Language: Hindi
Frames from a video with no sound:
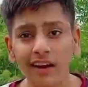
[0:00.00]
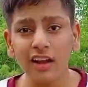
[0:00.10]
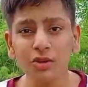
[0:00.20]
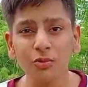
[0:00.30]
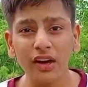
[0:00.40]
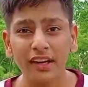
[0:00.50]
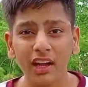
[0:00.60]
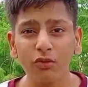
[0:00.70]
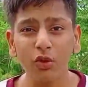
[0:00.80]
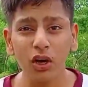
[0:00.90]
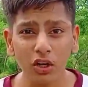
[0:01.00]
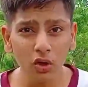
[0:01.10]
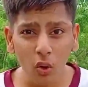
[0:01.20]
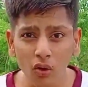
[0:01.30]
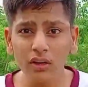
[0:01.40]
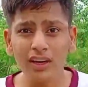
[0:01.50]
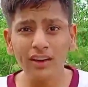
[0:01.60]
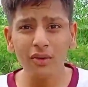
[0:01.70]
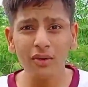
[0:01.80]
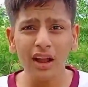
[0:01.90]
अगला जो पॉइंट है वो है डोंट
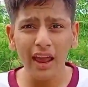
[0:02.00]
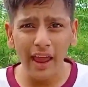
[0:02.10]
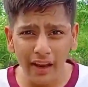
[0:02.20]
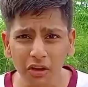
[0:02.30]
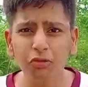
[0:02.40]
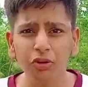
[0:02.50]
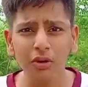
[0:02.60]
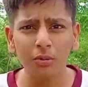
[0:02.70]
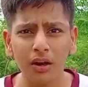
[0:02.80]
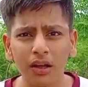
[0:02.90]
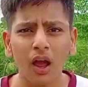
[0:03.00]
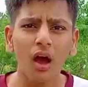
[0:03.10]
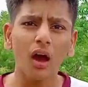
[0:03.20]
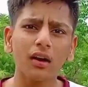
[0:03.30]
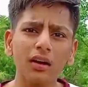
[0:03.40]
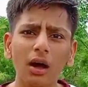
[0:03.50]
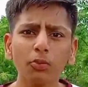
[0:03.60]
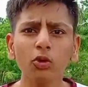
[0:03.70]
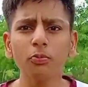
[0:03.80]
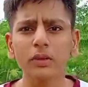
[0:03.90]
डिलीट योर एनी वीडियो भाई अगर
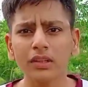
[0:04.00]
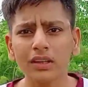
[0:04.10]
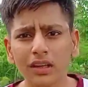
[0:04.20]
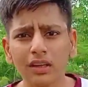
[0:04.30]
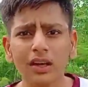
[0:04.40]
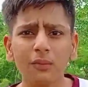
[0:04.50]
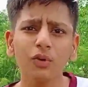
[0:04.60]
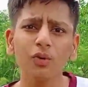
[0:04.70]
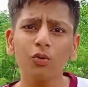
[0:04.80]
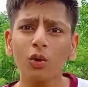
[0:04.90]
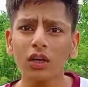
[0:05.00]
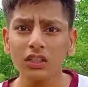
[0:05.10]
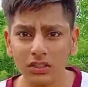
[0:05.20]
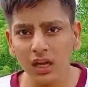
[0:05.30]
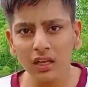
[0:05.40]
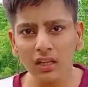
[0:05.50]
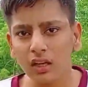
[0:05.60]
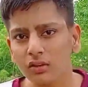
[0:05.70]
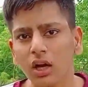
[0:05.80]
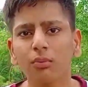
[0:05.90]
आपको पता लगा कि आपका कोई ब्लॉग अच्छा
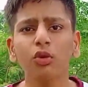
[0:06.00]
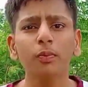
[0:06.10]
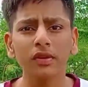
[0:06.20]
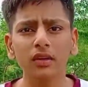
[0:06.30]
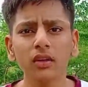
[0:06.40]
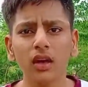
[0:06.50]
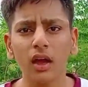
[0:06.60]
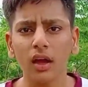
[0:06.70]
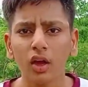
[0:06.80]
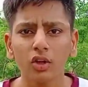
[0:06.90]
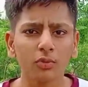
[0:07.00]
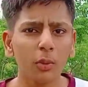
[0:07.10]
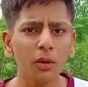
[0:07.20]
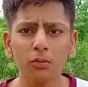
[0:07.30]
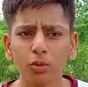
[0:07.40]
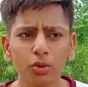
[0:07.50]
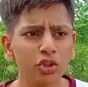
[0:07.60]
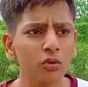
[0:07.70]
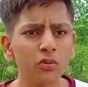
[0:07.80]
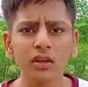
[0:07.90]
नहीं है जो आपको पसंद नहीं आया सो तो भाई
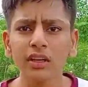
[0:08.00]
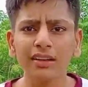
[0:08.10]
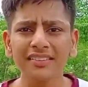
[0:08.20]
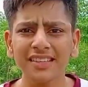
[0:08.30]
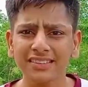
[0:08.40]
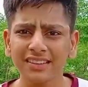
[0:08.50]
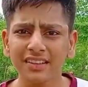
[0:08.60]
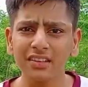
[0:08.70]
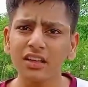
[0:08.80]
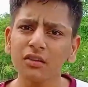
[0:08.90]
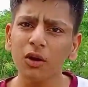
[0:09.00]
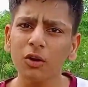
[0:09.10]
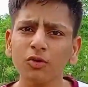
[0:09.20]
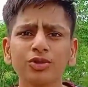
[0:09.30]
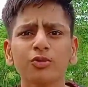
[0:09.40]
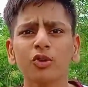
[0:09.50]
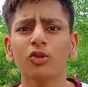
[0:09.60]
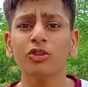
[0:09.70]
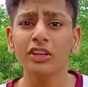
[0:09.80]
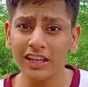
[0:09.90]
मोस्ट ऑफ द क्रिएटर्स ऐसा करते हैं कि भाई वो उस
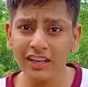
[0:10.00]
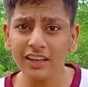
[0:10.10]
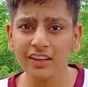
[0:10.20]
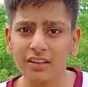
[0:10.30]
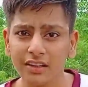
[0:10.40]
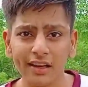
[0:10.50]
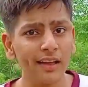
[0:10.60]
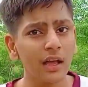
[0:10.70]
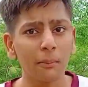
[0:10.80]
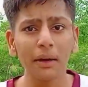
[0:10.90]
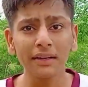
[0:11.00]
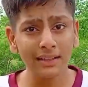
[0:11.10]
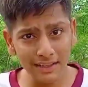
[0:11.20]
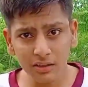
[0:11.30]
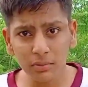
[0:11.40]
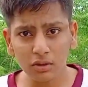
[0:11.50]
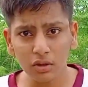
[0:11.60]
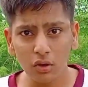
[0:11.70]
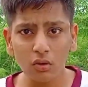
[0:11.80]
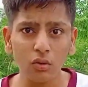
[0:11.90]
ब्लॉग को डिलीट कर देते हैं भाई डिलीट
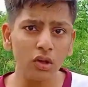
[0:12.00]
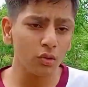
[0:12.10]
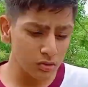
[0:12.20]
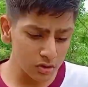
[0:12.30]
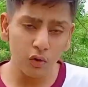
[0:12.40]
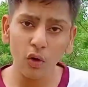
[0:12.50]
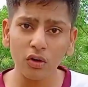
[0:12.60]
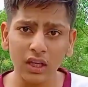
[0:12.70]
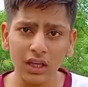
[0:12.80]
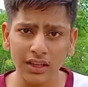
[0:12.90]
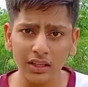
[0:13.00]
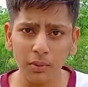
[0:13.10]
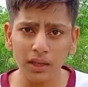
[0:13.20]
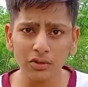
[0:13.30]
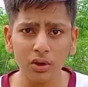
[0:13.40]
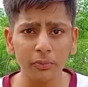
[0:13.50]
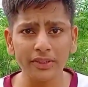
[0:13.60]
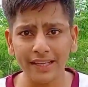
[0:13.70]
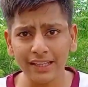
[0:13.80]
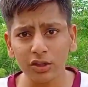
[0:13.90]
मत करो क्योंकि उस ब्लॉग के साथ भाई जो
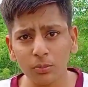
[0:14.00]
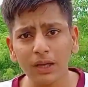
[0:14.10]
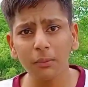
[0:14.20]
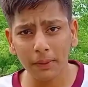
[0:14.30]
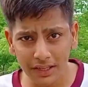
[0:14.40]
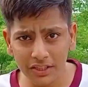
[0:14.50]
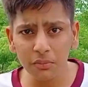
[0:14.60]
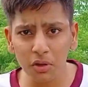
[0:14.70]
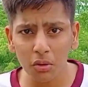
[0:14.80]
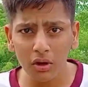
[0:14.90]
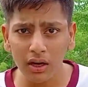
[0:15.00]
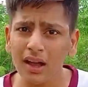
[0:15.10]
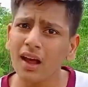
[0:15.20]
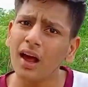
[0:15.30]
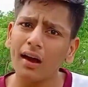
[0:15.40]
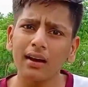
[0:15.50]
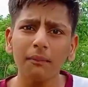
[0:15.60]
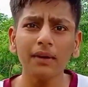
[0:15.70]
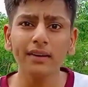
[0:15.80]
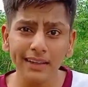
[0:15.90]
आपके चैनल के ऊपर इंप्रेशन पड़ा होगा ना
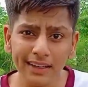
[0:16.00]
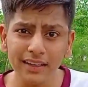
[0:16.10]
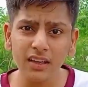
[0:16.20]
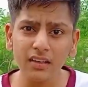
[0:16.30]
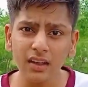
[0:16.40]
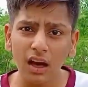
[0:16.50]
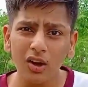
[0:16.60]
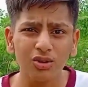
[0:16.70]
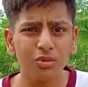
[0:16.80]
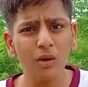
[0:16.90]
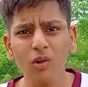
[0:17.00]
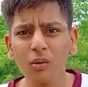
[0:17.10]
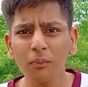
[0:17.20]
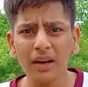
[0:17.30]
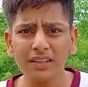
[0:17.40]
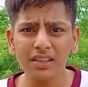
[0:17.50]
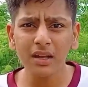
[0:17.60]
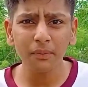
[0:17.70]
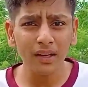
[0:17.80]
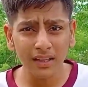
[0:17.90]
अगर आपने डिलीट कर दिया तो भाई वो
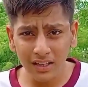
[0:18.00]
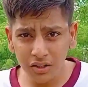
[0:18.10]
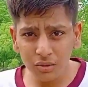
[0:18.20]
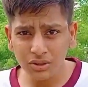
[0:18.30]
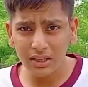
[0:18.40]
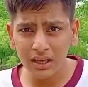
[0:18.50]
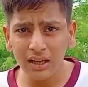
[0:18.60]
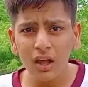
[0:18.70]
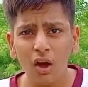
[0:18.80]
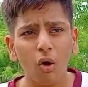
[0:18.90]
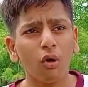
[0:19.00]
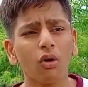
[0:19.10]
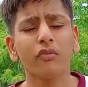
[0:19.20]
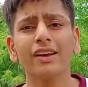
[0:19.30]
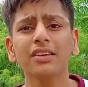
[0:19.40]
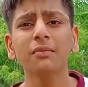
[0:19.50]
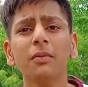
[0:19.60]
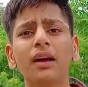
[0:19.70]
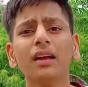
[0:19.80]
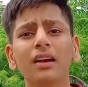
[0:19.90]
इंप्रेशन आपका डिलीट हो जाएगा और वैसे
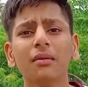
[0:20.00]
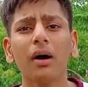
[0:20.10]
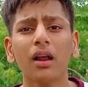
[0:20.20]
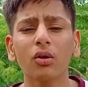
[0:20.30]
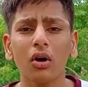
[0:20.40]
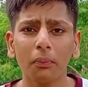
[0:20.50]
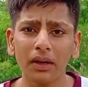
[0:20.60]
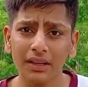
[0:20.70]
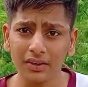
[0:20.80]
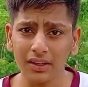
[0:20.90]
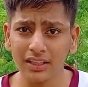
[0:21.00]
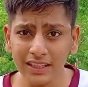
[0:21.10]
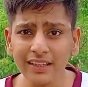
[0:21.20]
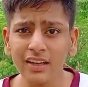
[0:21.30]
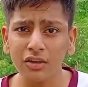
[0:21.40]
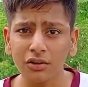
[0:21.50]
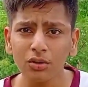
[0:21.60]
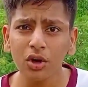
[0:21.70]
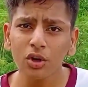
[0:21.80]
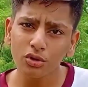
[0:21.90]
भी भाई अगर मान लो आपने ऐसा डिलीट
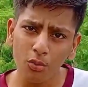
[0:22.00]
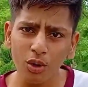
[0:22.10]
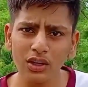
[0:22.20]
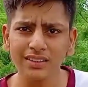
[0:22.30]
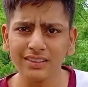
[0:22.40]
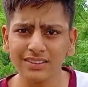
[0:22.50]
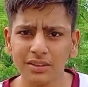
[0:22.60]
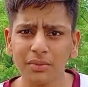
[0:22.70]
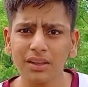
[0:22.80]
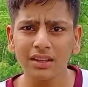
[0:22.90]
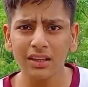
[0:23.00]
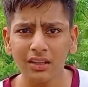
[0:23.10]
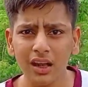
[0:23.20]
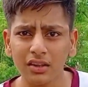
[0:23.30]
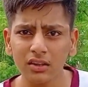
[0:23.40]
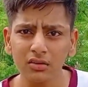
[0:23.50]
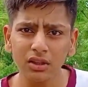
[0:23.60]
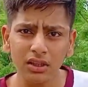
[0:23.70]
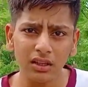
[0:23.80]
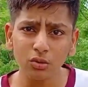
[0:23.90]
करते हो सो तो मोनिटाइजेशन में दिक्कत आती है
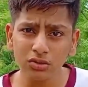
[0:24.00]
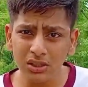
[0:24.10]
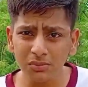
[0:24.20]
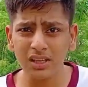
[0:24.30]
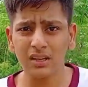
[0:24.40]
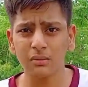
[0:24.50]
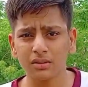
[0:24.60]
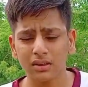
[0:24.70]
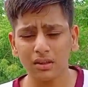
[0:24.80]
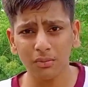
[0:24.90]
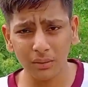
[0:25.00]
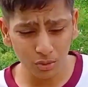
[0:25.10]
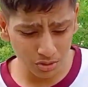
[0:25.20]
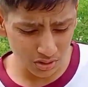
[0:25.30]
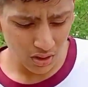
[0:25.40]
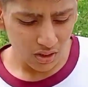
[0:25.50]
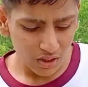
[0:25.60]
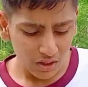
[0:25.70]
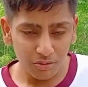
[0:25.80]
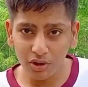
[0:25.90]
क्योंकि अगर उस सब्सक्राइबर से मतलब उस
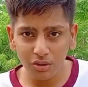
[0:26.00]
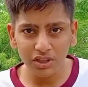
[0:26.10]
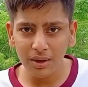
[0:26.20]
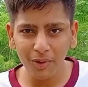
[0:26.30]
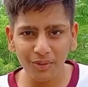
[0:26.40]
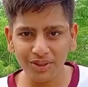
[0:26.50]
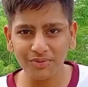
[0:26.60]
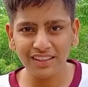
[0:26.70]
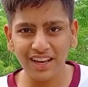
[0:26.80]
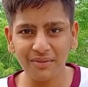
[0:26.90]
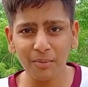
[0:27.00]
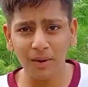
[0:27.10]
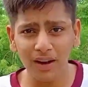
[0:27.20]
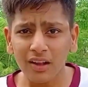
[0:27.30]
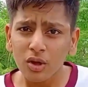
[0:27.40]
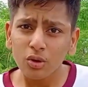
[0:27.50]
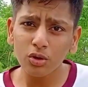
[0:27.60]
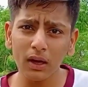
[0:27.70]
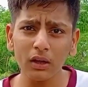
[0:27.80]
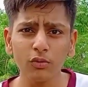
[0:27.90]
वीडियो से आपका कोई सब्सक्राइबर बढ़ा
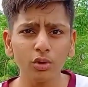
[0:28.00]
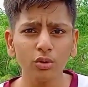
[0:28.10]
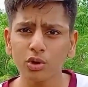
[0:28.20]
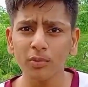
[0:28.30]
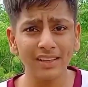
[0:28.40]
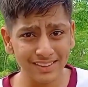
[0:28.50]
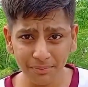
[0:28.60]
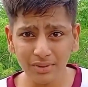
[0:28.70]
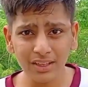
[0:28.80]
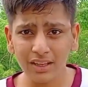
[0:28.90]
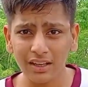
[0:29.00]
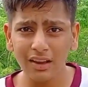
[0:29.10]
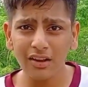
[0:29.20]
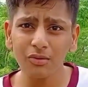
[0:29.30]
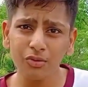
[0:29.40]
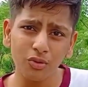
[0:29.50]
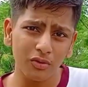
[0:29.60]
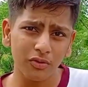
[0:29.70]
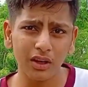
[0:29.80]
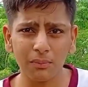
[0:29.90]
सो भाई वो यूट्यूब एक्सेप्ट नहीं करेगा
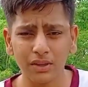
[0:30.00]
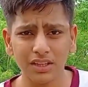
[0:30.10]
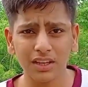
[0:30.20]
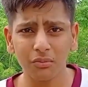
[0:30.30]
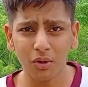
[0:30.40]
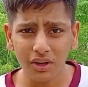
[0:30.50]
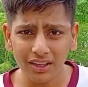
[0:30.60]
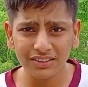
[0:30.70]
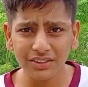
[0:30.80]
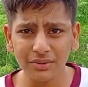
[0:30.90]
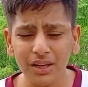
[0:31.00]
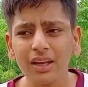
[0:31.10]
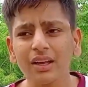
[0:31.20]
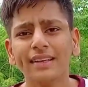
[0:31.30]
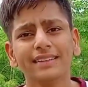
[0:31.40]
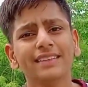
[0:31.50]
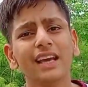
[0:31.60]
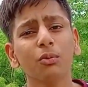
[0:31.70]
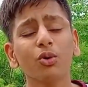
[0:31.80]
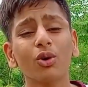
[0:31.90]
फिर आपका चैनल मोनिटाइज नहीं होगा
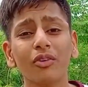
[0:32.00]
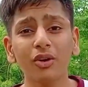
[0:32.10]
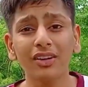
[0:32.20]
इसीलिए आपको कोई